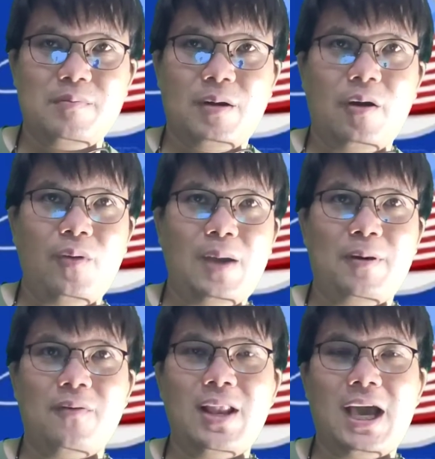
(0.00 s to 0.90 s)
เพราะว่า
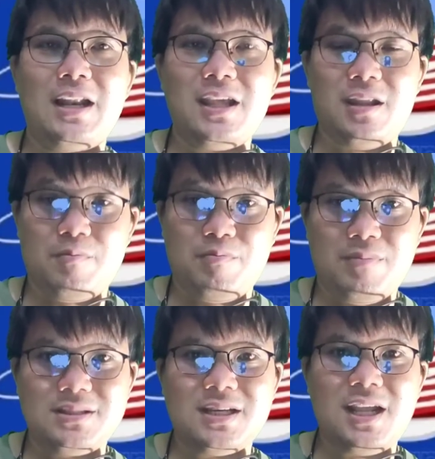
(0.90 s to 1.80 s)
พอเวลาดีด
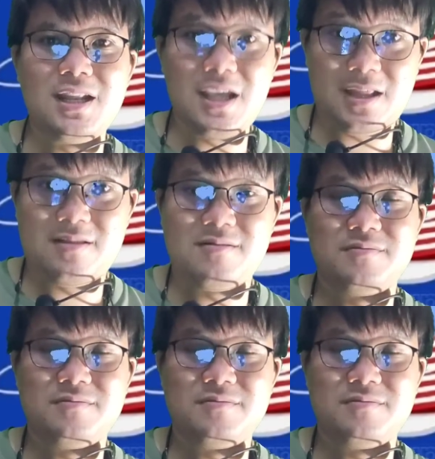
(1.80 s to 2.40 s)
มันจะได้ดีด